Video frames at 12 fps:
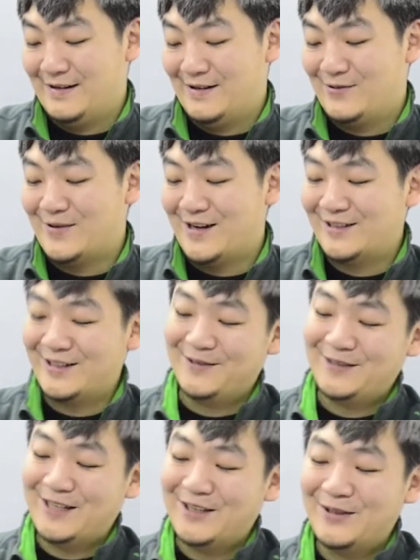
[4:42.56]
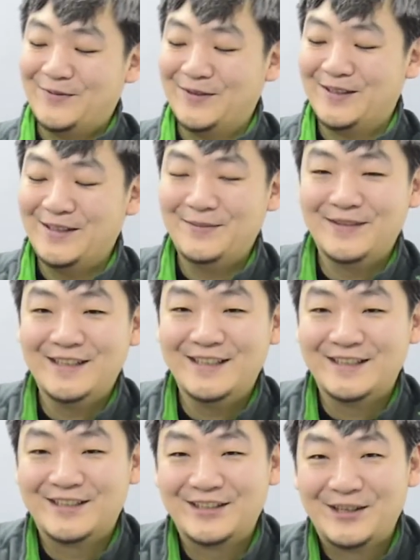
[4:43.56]
果然是这个福特翼博已
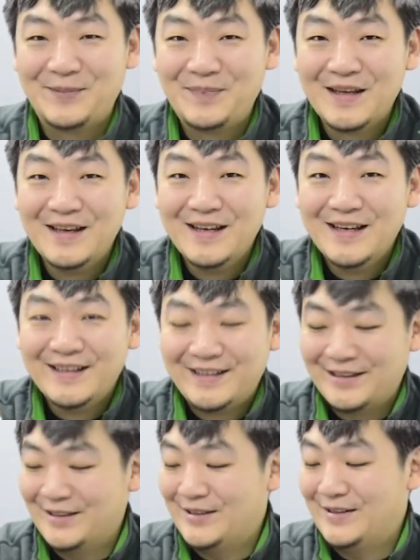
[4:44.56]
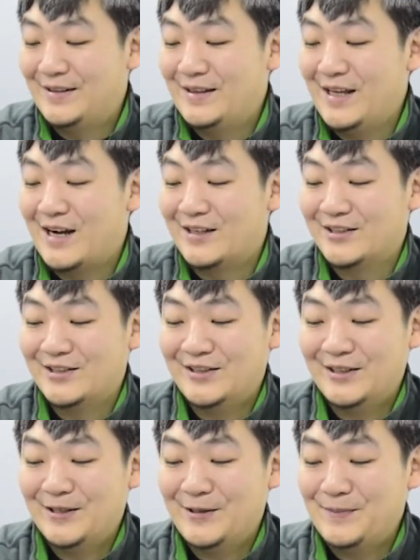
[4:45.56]
经是这个第二次
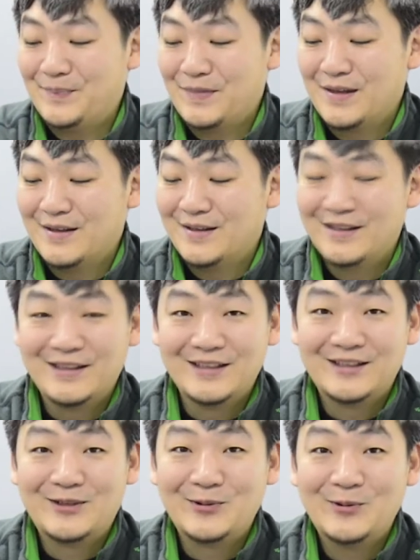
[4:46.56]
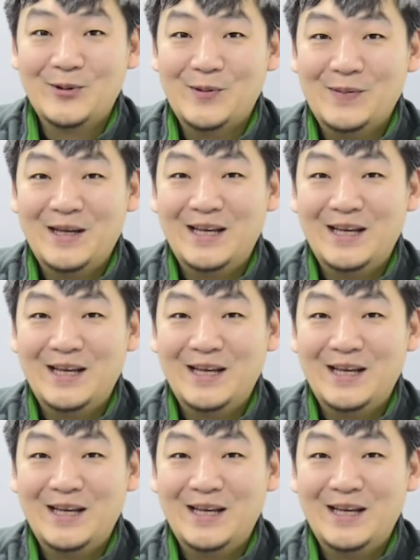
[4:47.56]
的呃，登陆我们